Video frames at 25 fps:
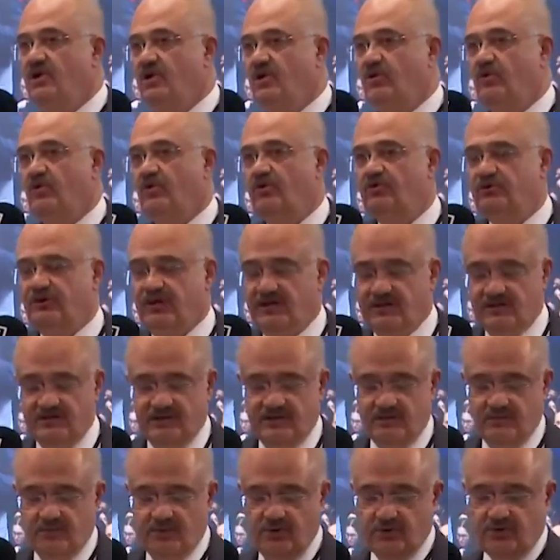Onların
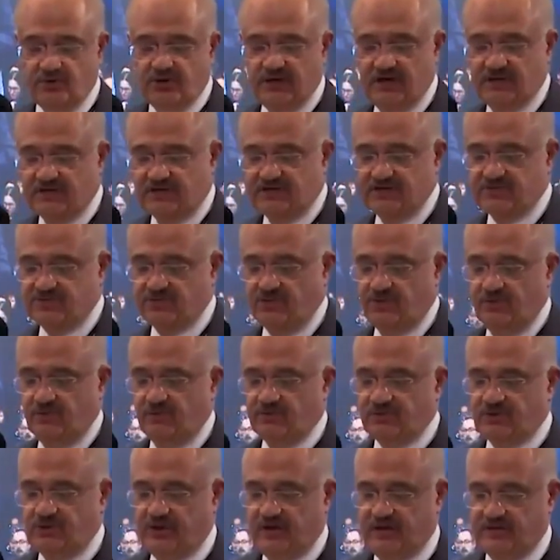da büyük katkısı
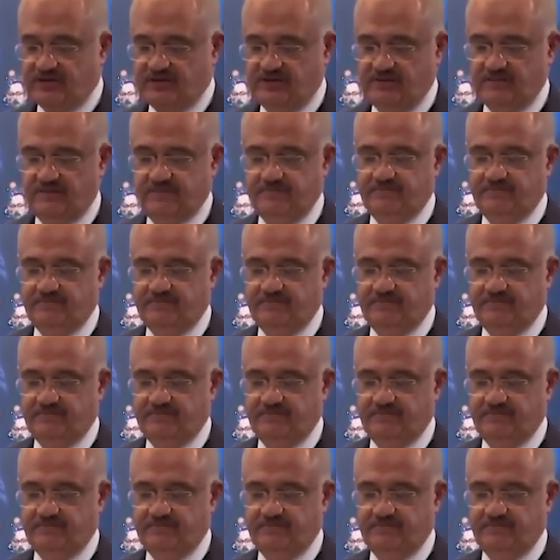olmuşlardı.